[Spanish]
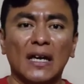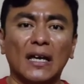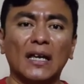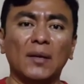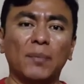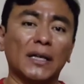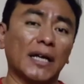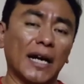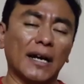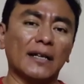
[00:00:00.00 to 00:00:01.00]
y
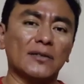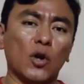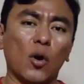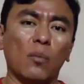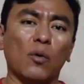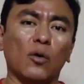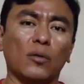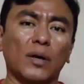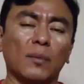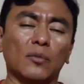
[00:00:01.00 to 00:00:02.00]
platicarles
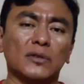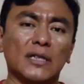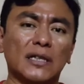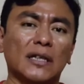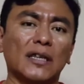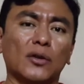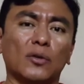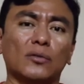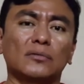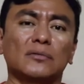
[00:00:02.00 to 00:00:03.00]
cómo hemos
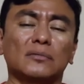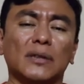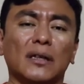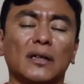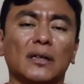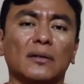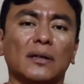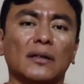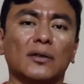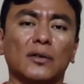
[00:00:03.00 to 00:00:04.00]
decidido,
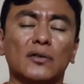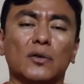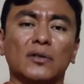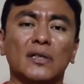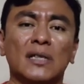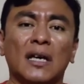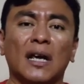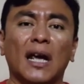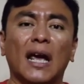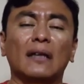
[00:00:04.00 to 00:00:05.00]
entre otras cosas,
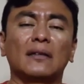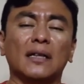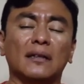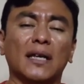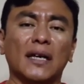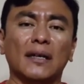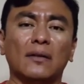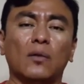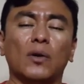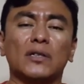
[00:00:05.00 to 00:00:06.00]

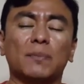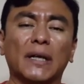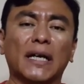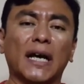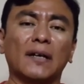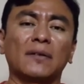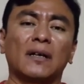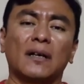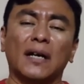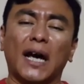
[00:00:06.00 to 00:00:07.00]
entender o explicar
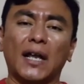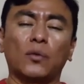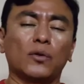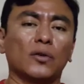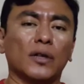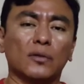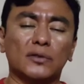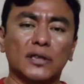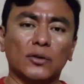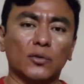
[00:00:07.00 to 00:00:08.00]
cada uno de los
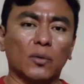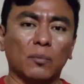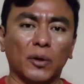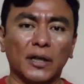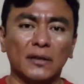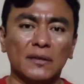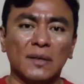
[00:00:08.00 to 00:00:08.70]
distintos componentes.